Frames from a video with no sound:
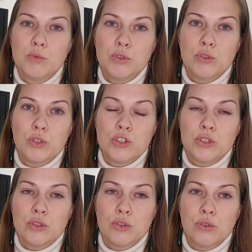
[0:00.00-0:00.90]
будет
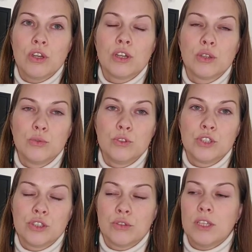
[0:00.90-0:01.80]
только
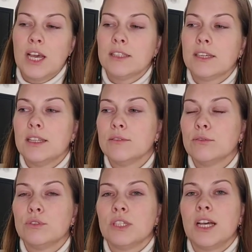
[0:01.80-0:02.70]
лучше, что я
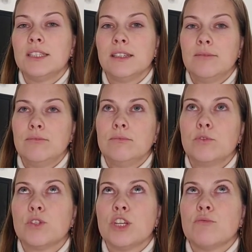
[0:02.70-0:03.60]
отказываюсь от,
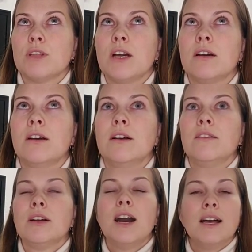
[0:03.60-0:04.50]
ну скажем так,
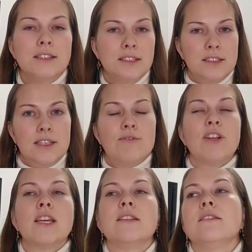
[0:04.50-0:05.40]
гадостей,
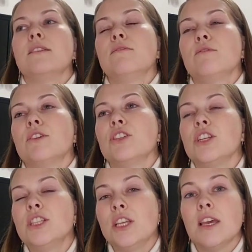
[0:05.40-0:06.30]
вредностей в своей
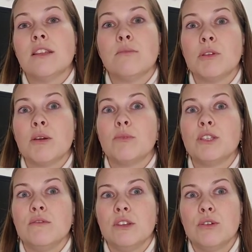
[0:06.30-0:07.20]
жизни. Это меня
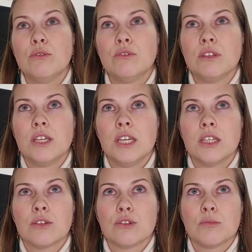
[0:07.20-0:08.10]
мотивирует, и
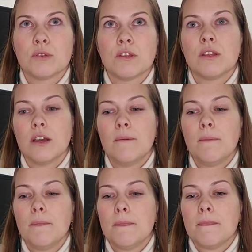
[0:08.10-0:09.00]
это, собственно,
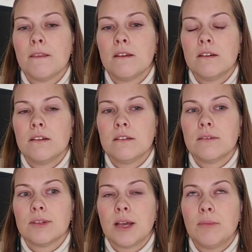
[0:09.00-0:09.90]
Э,
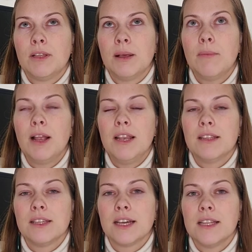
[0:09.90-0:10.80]
как бы
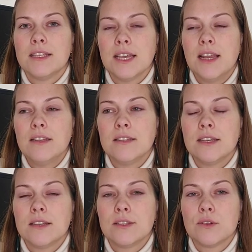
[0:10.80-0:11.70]
глобальная такая цель
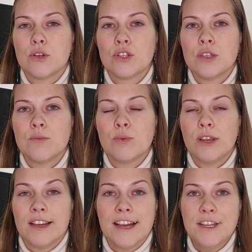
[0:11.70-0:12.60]
сделать свою жизнь
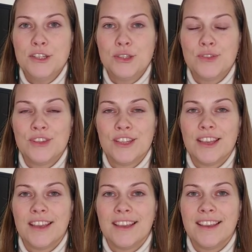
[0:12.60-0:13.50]
более
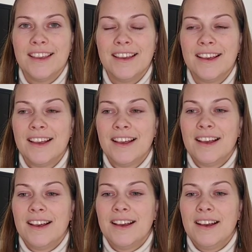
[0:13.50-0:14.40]
качественной и
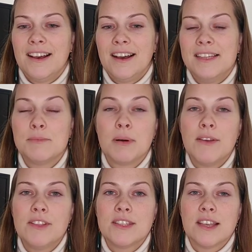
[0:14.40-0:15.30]
э,
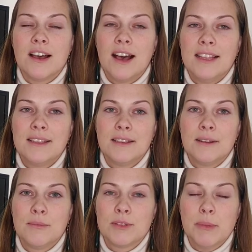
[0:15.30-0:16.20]
избавиться от э,
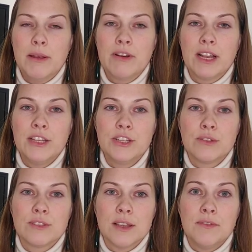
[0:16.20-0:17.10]
максимального
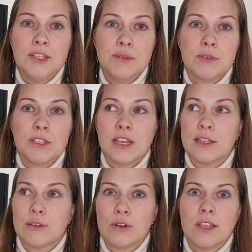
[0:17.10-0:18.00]
количества зависимостей,
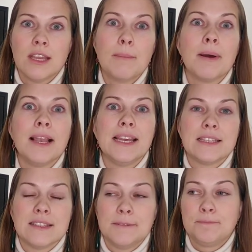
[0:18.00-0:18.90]
которые не
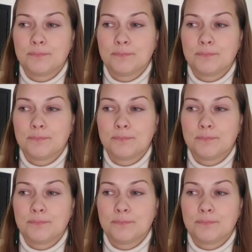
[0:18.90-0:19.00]
полезны.